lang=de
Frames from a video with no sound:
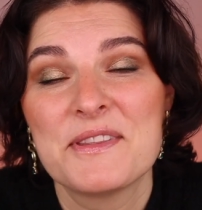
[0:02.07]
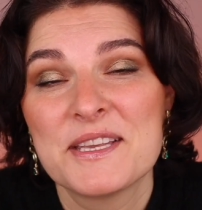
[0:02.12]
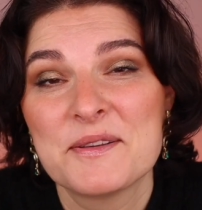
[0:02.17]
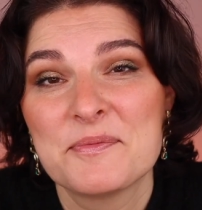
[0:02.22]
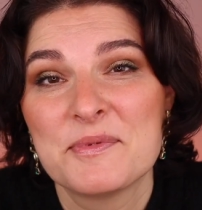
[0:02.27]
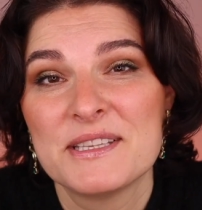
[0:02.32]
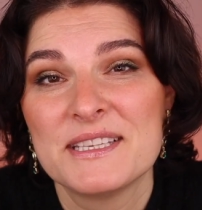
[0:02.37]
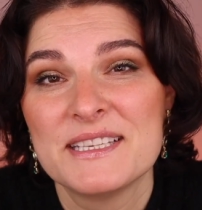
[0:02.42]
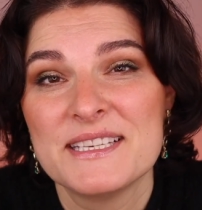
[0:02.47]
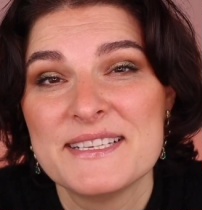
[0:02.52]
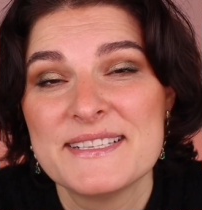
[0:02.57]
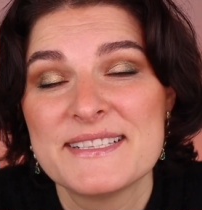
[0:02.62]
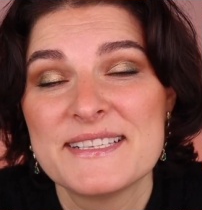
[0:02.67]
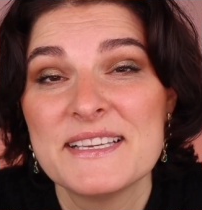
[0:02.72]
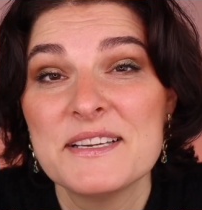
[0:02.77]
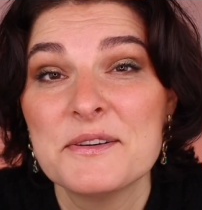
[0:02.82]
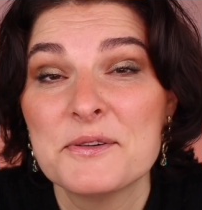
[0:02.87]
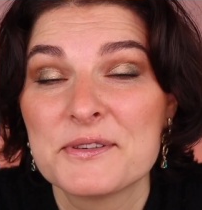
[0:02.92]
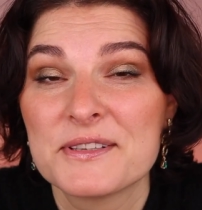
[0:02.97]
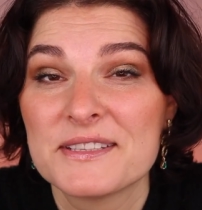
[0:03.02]
Ich bin die
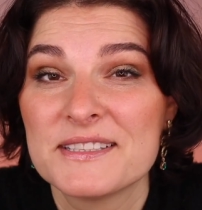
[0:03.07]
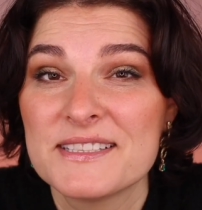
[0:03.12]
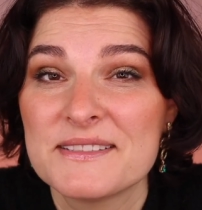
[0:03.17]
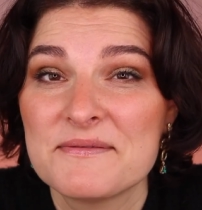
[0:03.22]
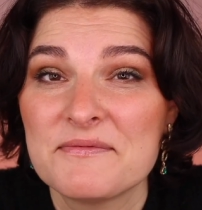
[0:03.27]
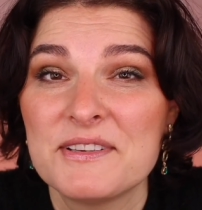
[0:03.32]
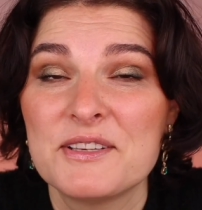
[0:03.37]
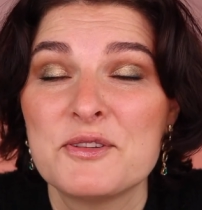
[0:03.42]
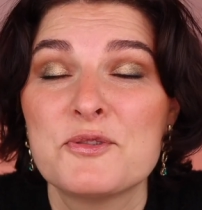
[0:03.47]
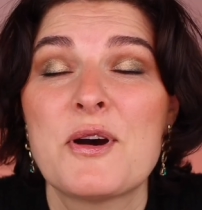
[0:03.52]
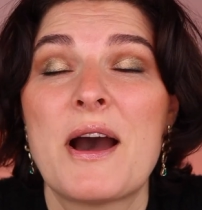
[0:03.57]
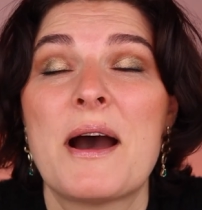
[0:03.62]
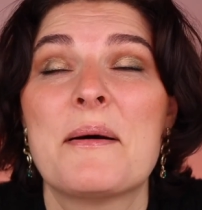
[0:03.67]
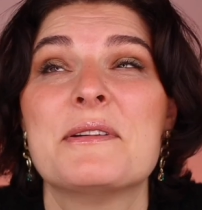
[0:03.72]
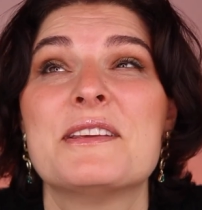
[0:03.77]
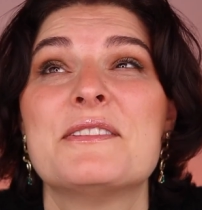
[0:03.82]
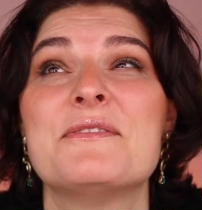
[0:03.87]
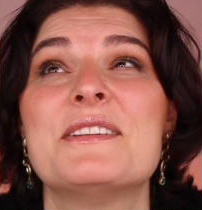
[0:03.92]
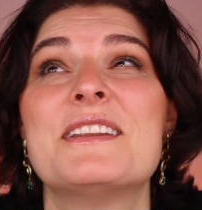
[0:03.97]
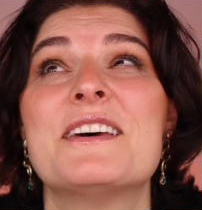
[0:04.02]
Easy und in diesem Video
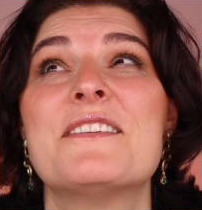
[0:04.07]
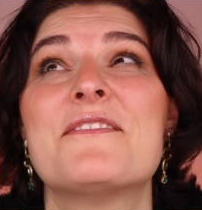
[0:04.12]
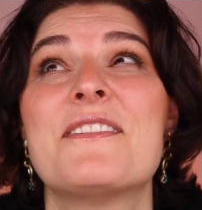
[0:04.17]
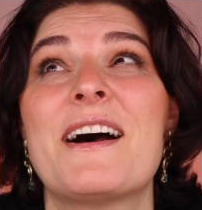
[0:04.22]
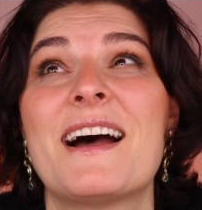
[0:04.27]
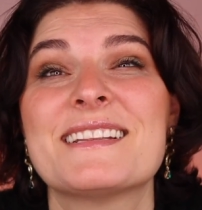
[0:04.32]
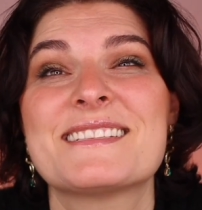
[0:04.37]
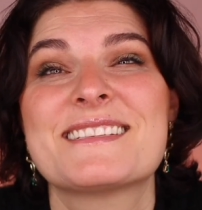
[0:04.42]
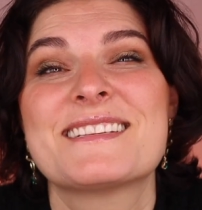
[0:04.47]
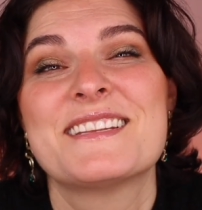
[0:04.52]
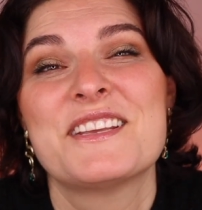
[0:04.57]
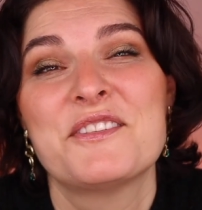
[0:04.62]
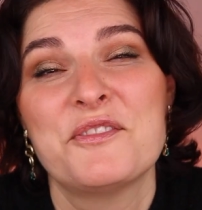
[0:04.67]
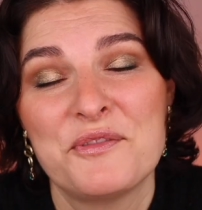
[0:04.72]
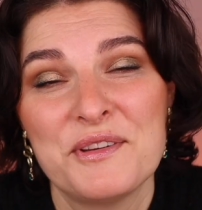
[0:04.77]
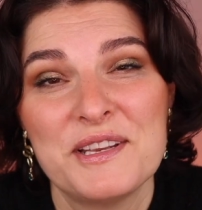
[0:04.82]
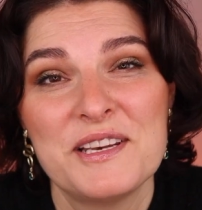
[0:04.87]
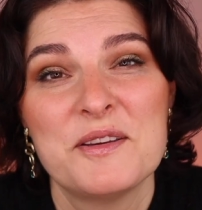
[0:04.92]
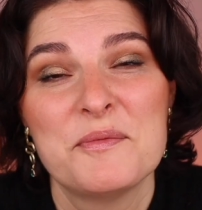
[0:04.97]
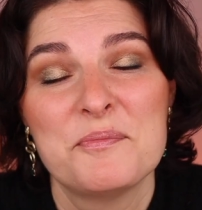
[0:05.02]
habe ich wieder wahnsinnig
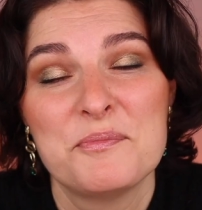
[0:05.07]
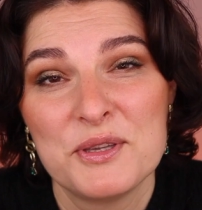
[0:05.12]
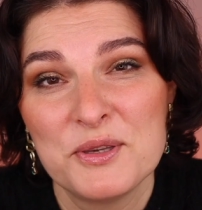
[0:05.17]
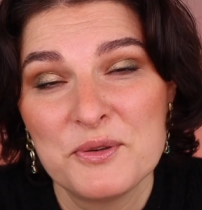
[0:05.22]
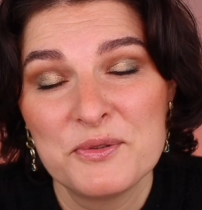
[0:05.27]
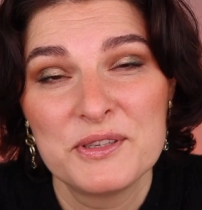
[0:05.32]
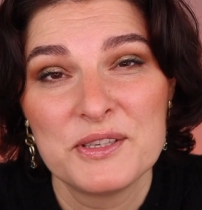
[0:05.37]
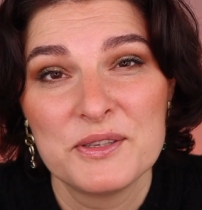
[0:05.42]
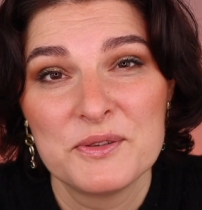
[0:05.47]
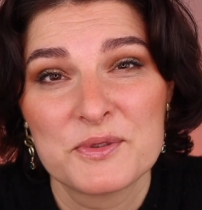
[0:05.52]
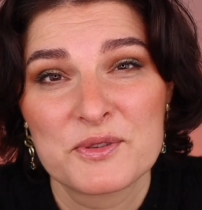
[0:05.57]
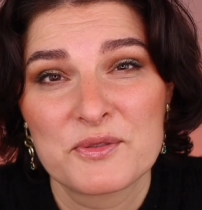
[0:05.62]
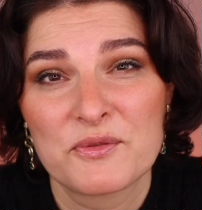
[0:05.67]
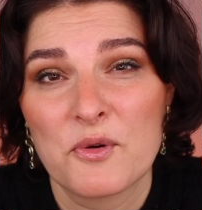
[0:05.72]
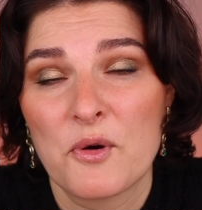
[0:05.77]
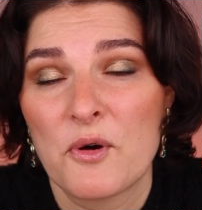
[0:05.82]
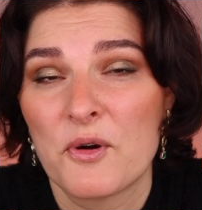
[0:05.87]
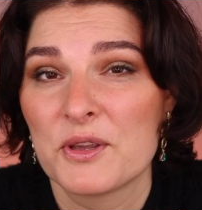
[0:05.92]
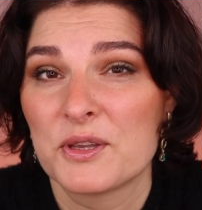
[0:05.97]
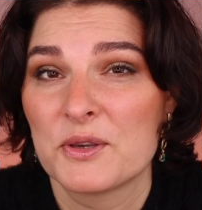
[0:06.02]
viele Beauty News
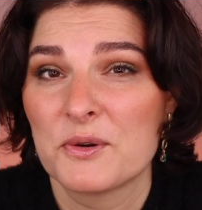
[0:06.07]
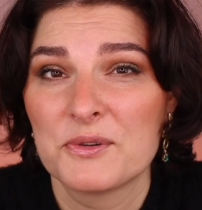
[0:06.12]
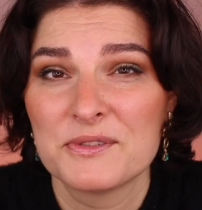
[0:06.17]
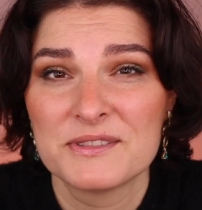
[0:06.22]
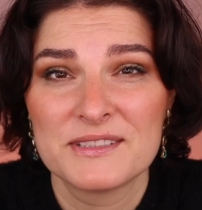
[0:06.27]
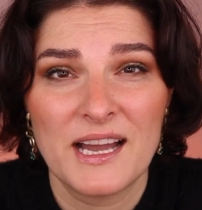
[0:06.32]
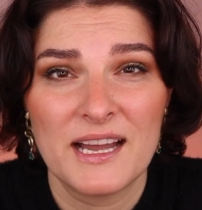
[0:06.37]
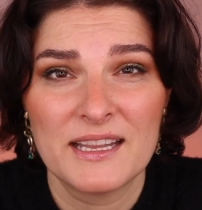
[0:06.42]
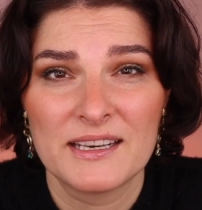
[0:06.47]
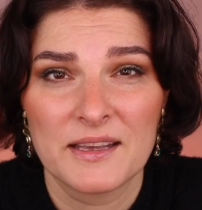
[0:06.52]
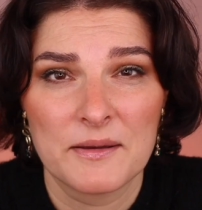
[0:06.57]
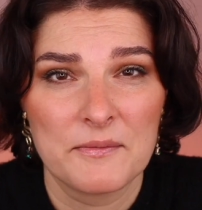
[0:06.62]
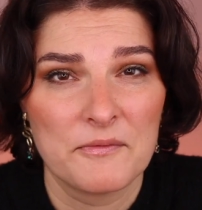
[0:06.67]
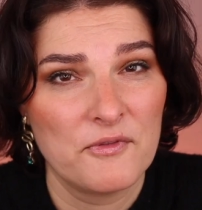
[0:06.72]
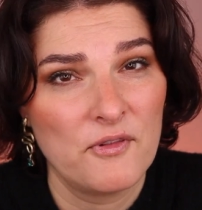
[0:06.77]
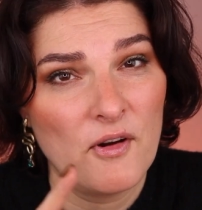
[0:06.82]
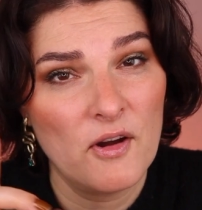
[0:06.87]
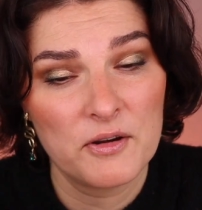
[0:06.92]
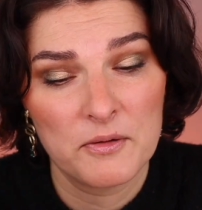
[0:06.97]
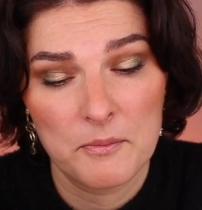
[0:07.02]
für euch, unter anderem
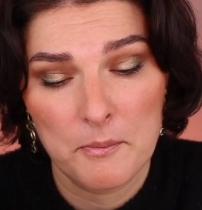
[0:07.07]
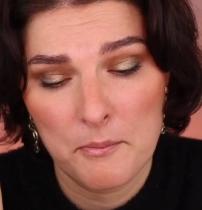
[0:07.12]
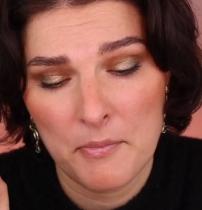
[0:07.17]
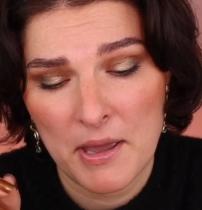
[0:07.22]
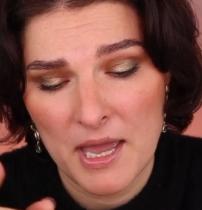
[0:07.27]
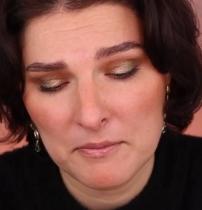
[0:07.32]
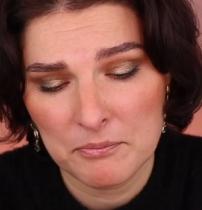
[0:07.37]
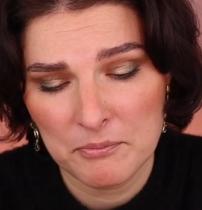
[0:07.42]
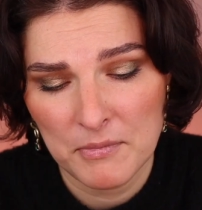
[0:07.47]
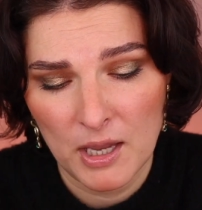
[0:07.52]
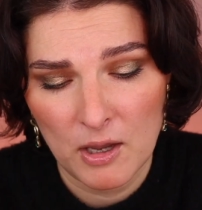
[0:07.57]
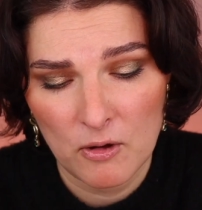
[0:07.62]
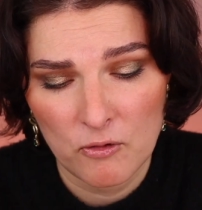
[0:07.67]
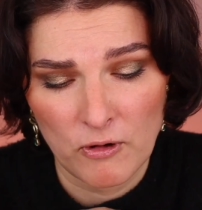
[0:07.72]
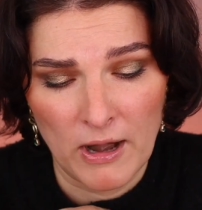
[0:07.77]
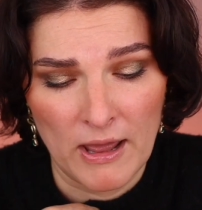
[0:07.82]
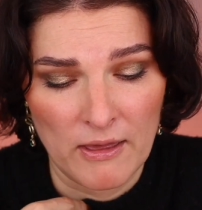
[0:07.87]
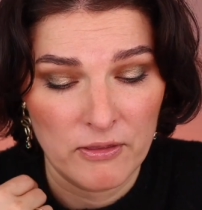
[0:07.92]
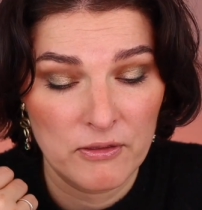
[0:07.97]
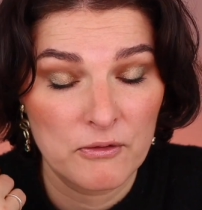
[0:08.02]
von Pat
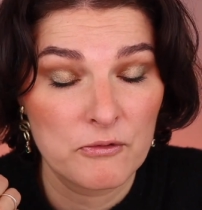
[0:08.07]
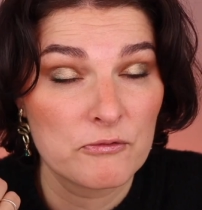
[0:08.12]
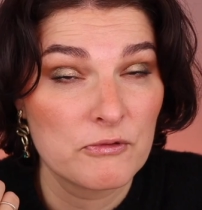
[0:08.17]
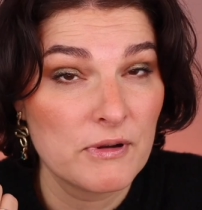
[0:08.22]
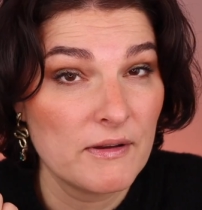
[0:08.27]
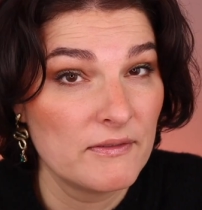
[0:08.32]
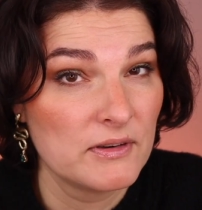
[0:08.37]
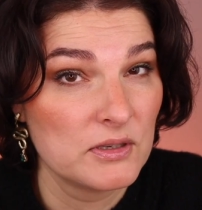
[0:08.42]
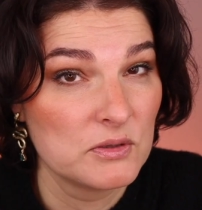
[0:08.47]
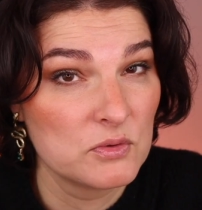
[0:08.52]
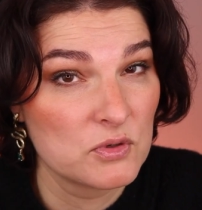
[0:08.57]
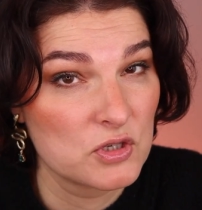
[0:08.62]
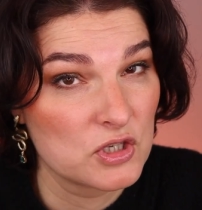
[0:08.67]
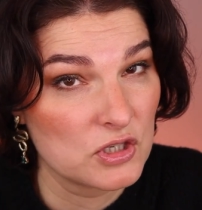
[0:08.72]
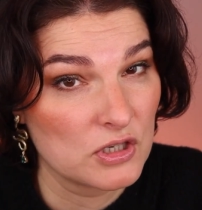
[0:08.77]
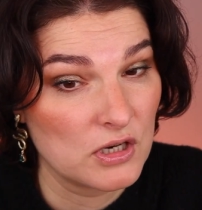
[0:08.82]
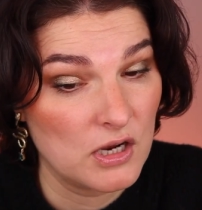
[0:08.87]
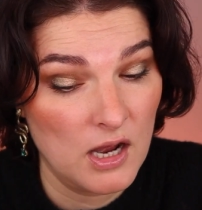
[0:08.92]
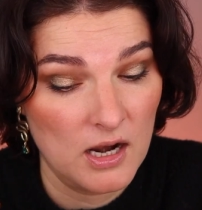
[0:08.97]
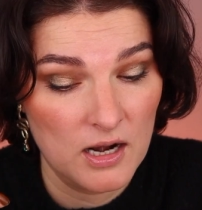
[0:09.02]
McGrath,
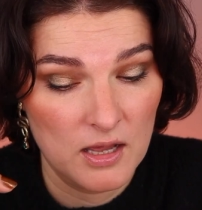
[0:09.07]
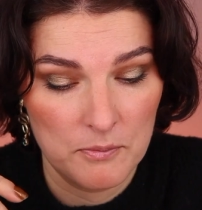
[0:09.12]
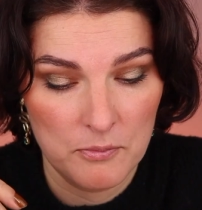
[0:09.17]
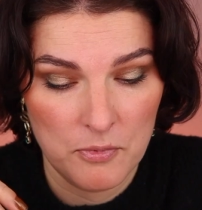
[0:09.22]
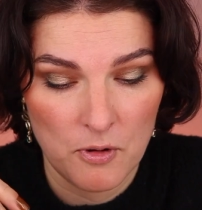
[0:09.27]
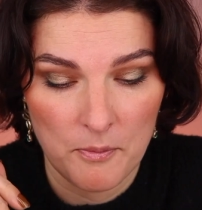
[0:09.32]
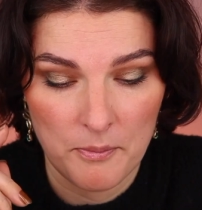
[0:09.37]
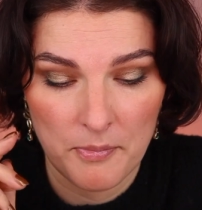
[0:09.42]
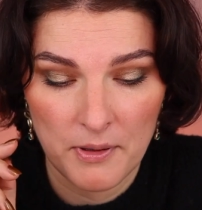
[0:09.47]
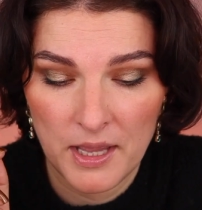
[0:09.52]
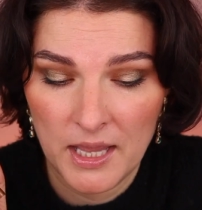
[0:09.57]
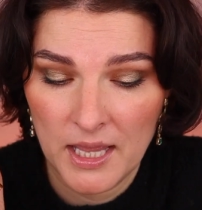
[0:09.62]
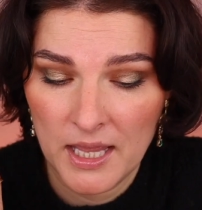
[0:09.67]
Revolution, Colourpop,